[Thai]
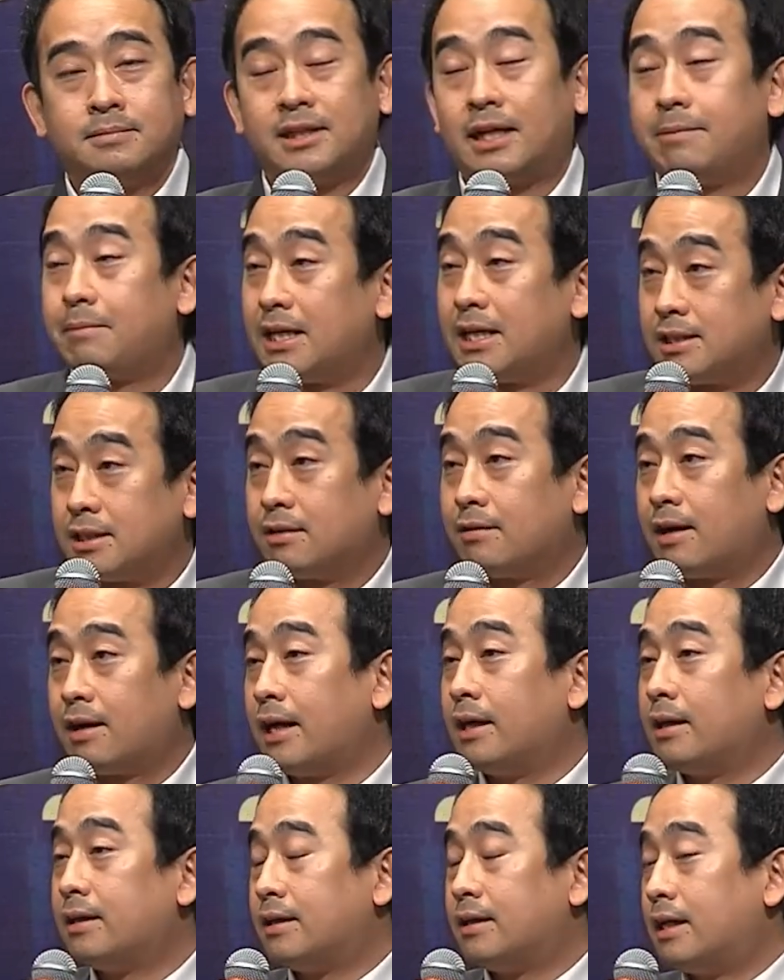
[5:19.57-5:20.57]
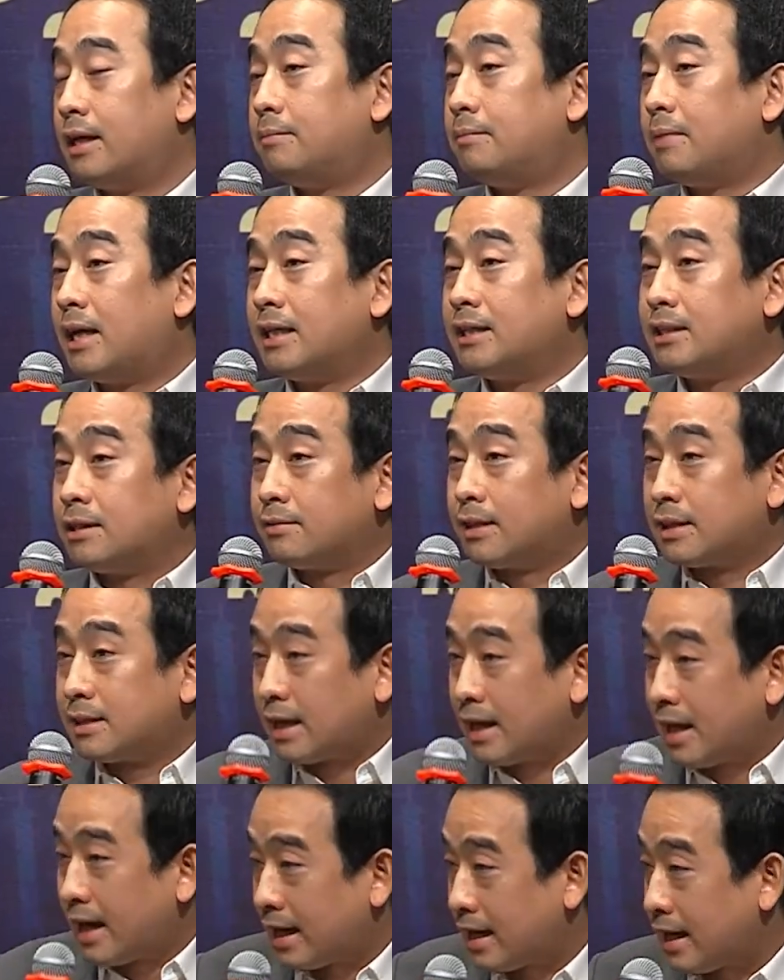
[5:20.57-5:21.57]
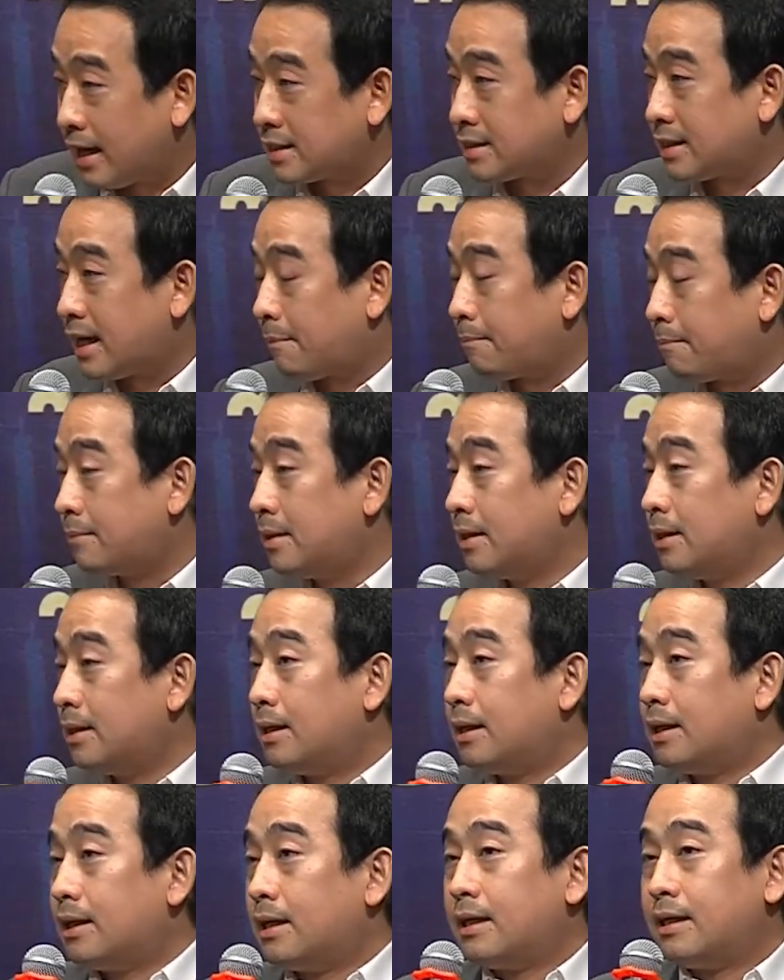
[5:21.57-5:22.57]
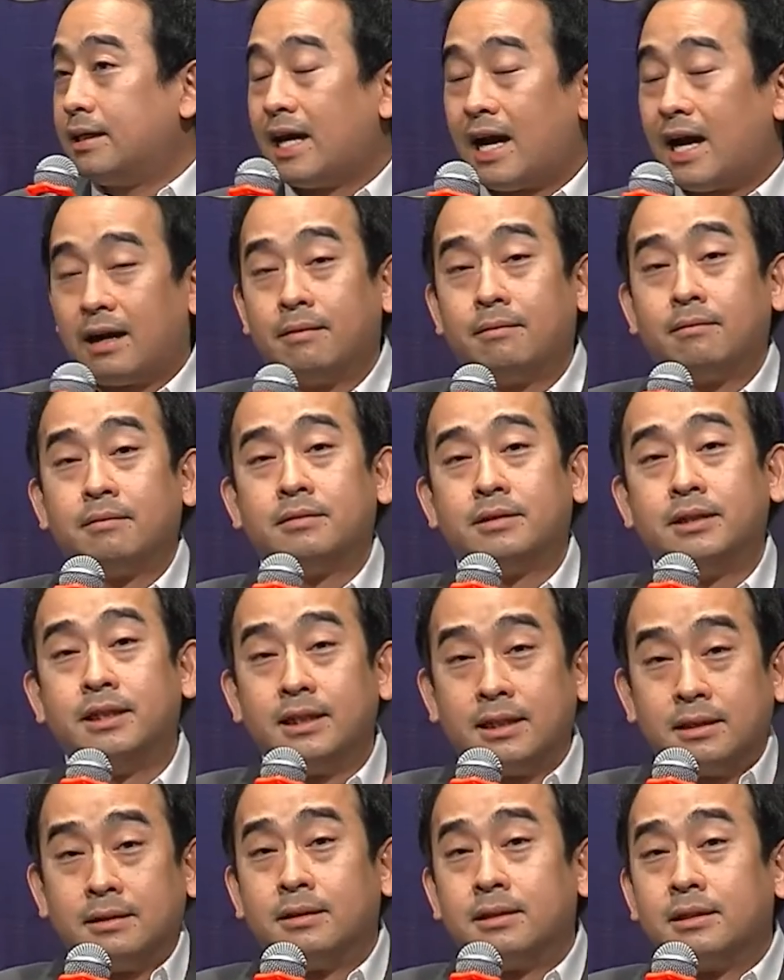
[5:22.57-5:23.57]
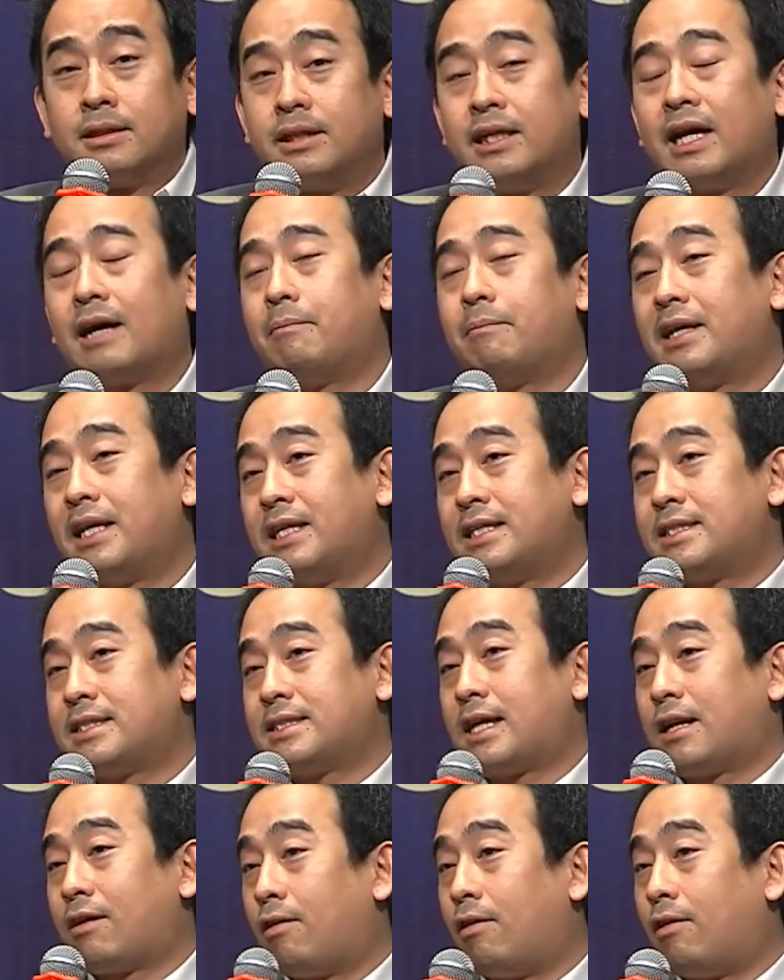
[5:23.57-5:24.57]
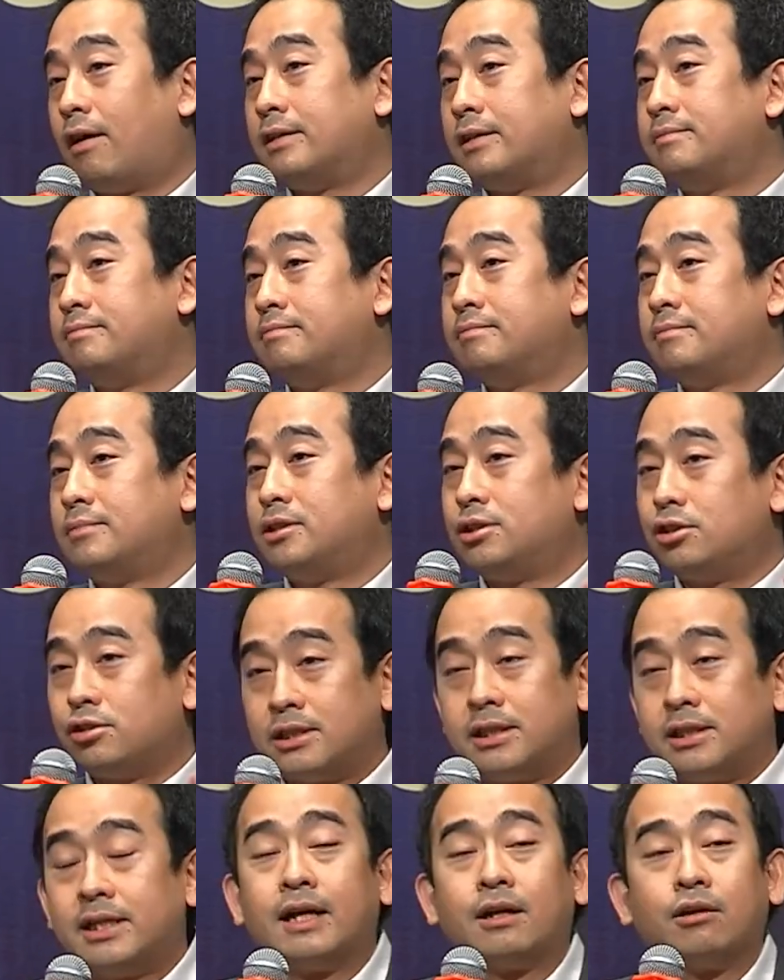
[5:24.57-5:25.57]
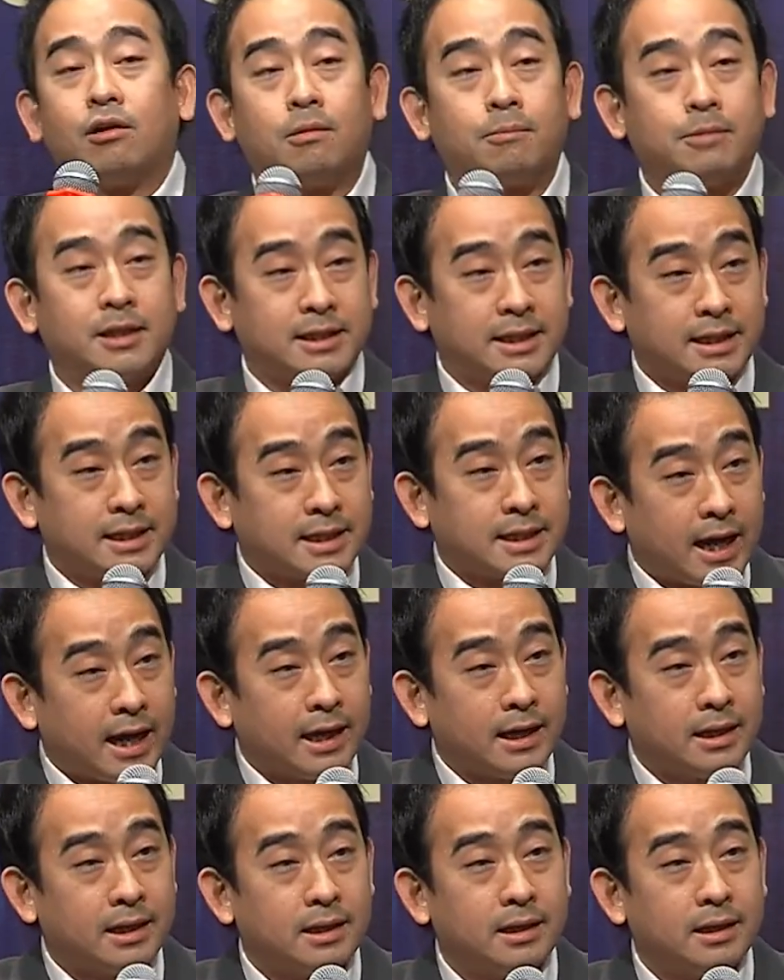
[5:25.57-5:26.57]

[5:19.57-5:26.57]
นั่นหมายถึงอะไรนั่นหมายถึงว่าตลาดหลักทรัพย์ยังหนึ่งคือยังไม่ได้สะท้อนจุดเด่นของประเทศไทย